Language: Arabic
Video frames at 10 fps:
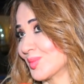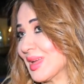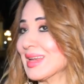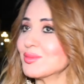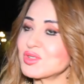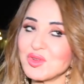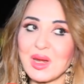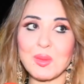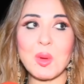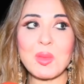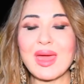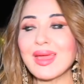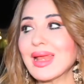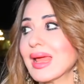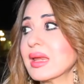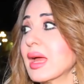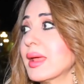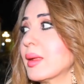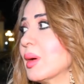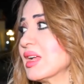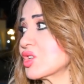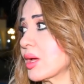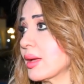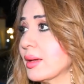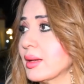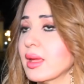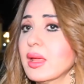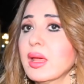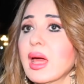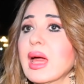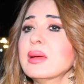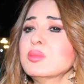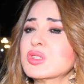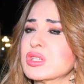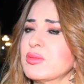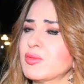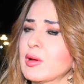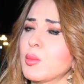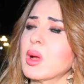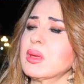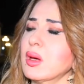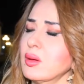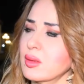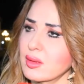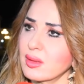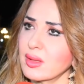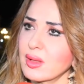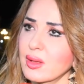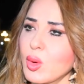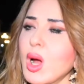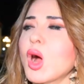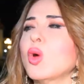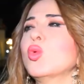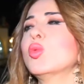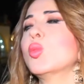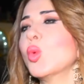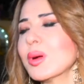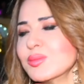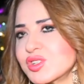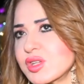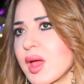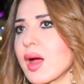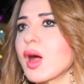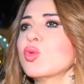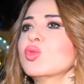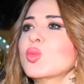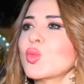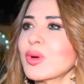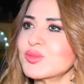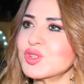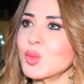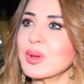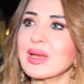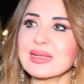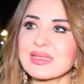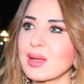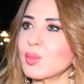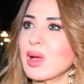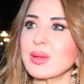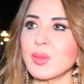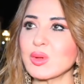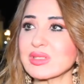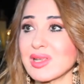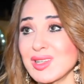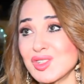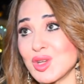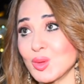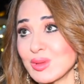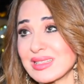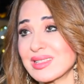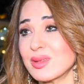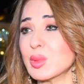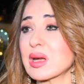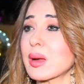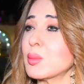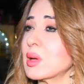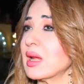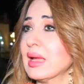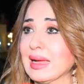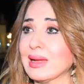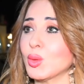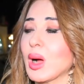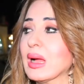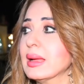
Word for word: احنا مش في نعمه باي لاني انا بعشق اني امشي في الميه اعوم وامشي اعوم وامشي وانا لسه المايه ما وصلتش لوسطي بالرمله الحلوه